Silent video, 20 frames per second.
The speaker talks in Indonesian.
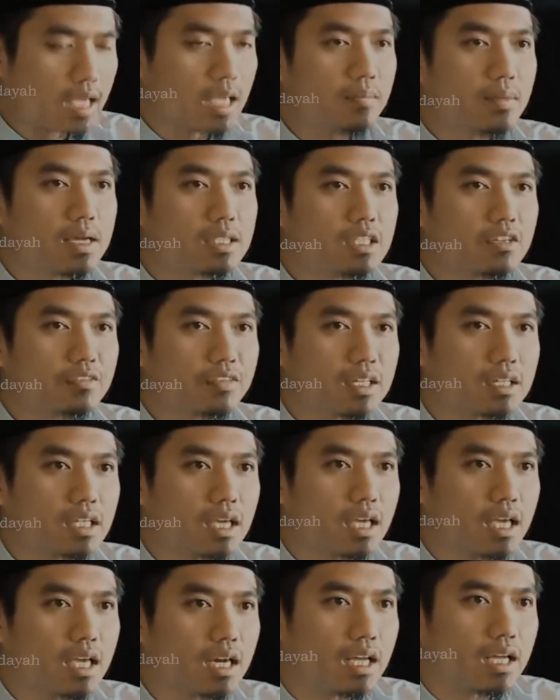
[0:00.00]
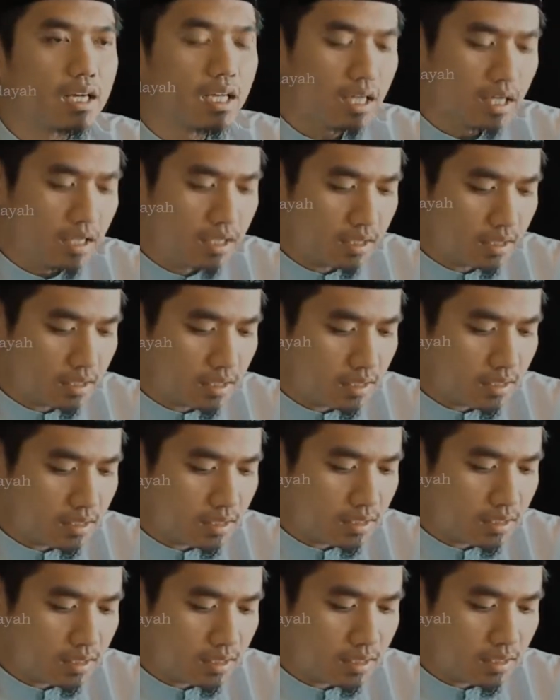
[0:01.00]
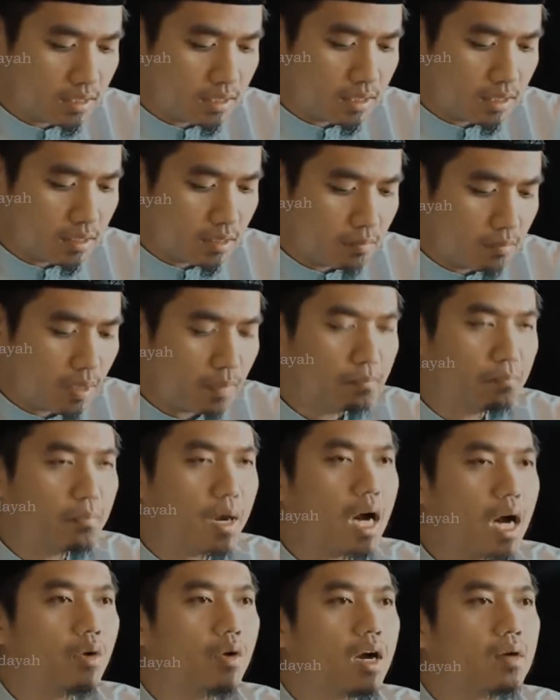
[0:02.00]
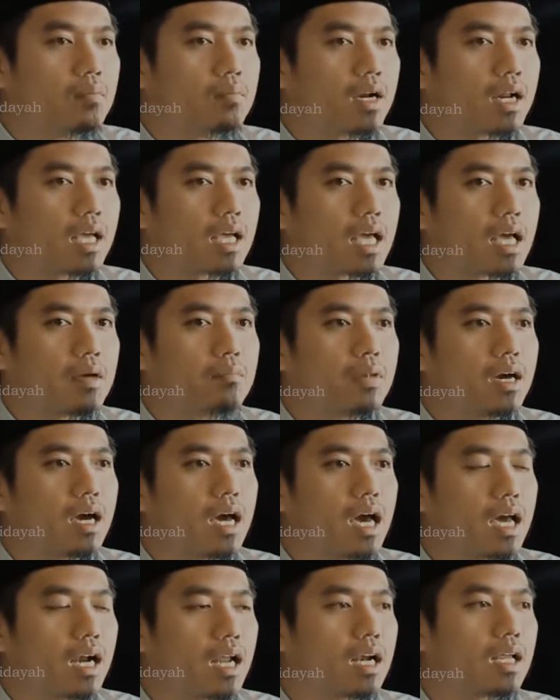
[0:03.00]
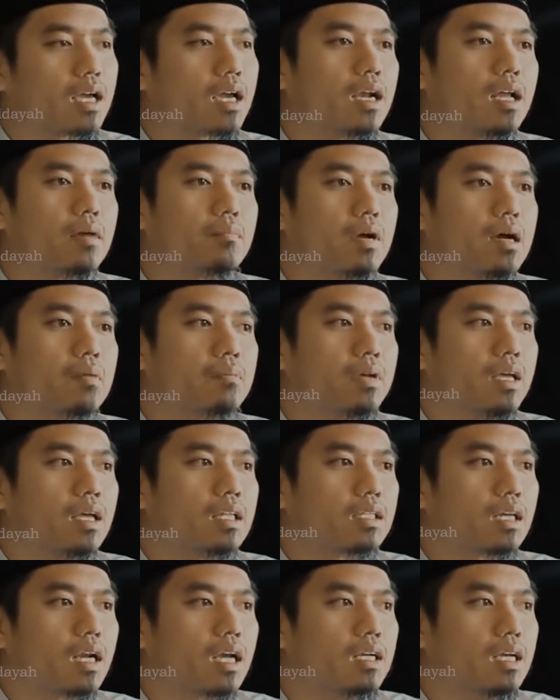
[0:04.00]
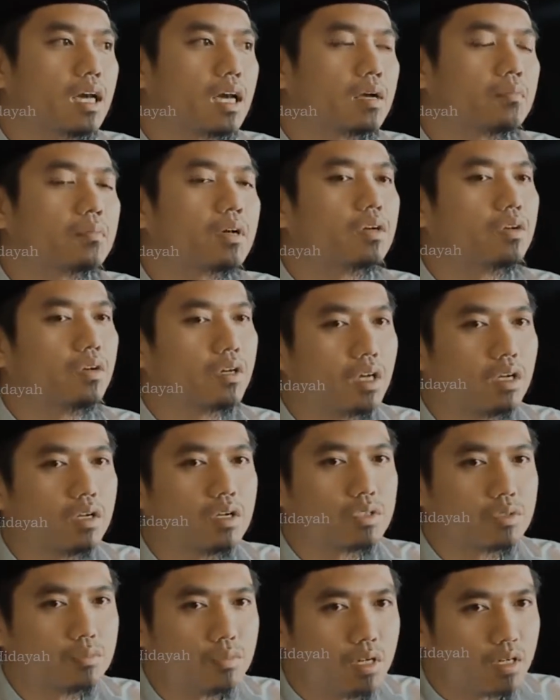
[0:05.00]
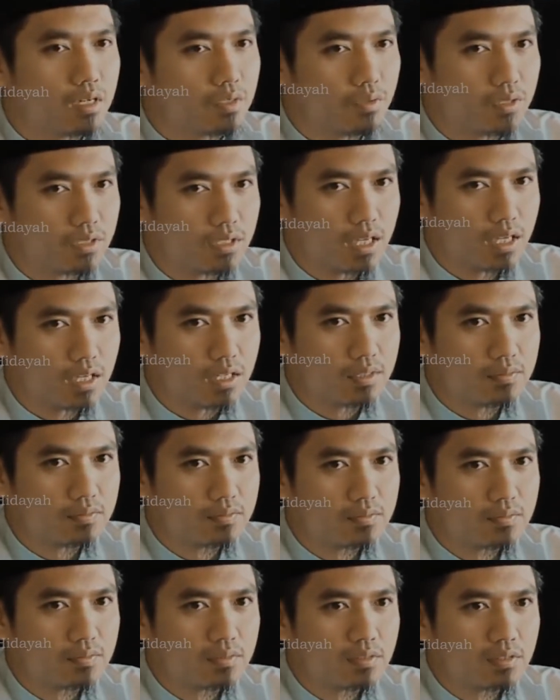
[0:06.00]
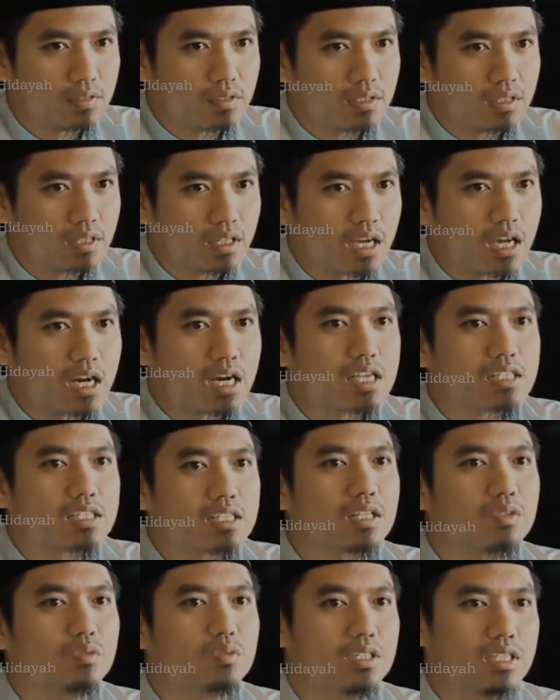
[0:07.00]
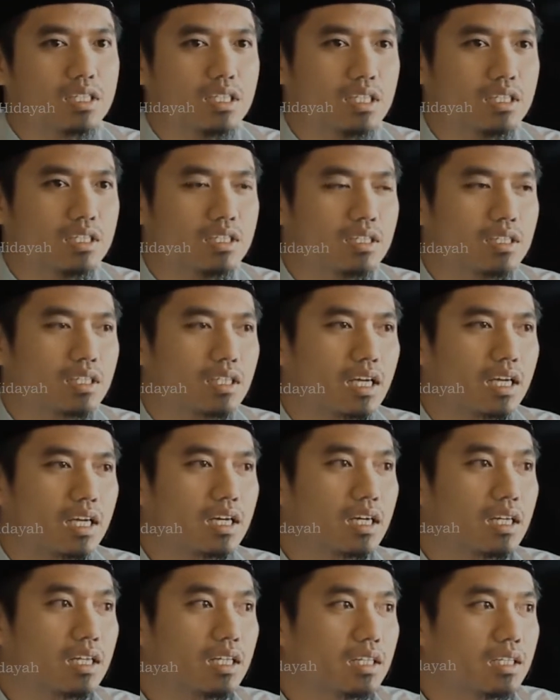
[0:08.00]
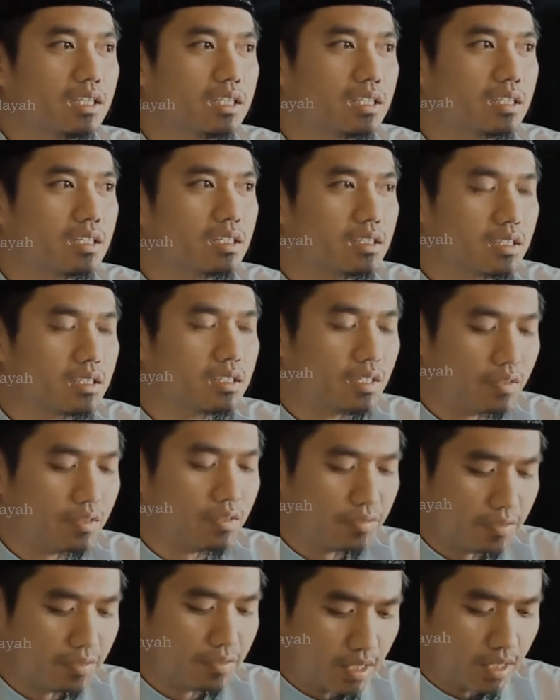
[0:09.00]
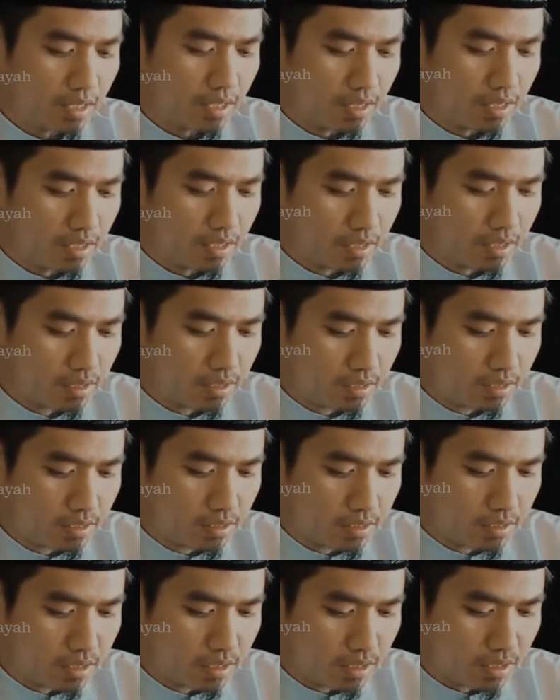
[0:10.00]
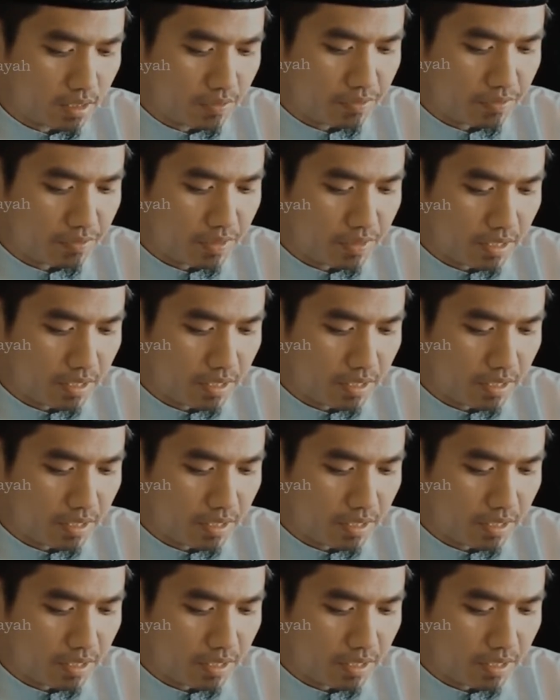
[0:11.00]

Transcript: akibat sifat kikir ini membawa mereka menghalalkan apa-apa yang telah diharamkan oleh Allah Subhanahu wa taala. Karena satu saja, karena sifat sifat kikir.